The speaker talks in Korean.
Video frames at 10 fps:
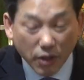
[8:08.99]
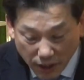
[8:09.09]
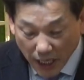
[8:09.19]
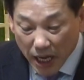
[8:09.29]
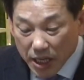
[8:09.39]

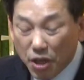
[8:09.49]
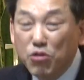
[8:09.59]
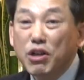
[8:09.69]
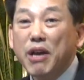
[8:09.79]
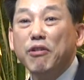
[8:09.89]
그렇게
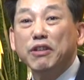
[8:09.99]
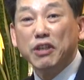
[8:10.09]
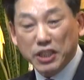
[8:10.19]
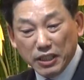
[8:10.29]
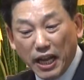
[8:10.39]
연구를
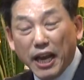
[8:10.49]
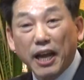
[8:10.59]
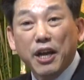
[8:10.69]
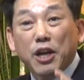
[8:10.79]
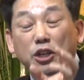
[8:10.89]
해오는
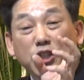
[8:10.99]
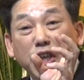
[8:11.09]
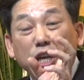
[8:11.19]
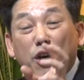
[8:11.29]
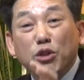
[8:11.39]
것인데
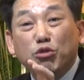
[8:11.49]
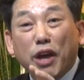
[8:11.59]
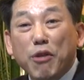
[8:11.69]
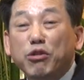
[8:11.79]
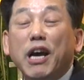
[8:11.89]
그들의
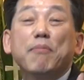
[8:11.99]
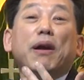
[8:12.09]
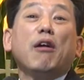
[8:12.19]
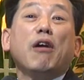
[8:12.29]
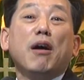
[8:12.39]
연구에 우리가
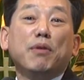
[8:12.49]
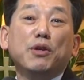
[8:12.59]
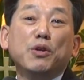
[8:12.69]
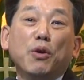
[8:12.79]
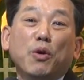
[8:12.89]
뭐라고
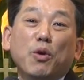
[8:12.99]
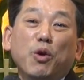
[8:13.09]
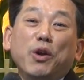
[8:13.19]
하면요